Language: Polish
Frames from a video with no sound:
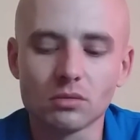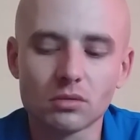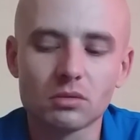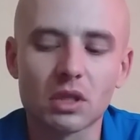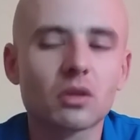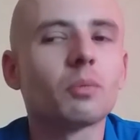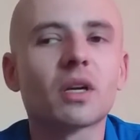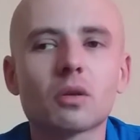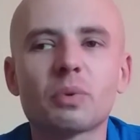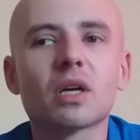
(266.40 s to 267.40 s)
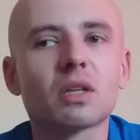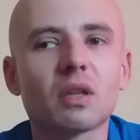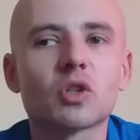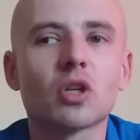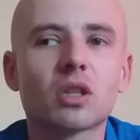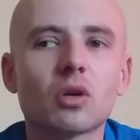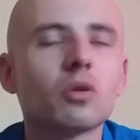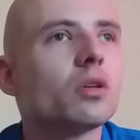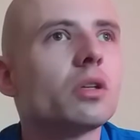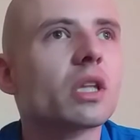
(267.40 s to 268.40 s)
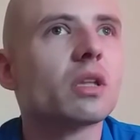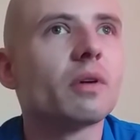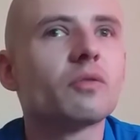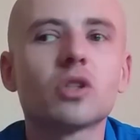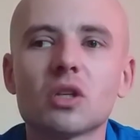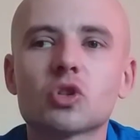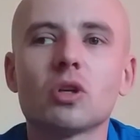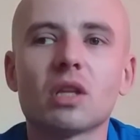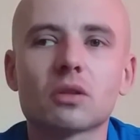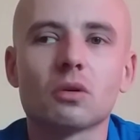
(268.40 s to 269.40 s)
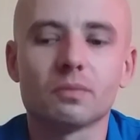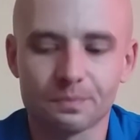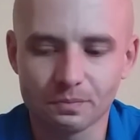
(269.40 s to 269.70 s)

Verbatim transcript: jest to bardzo piękne z waszej strony i jestem wam wdzięczny za to.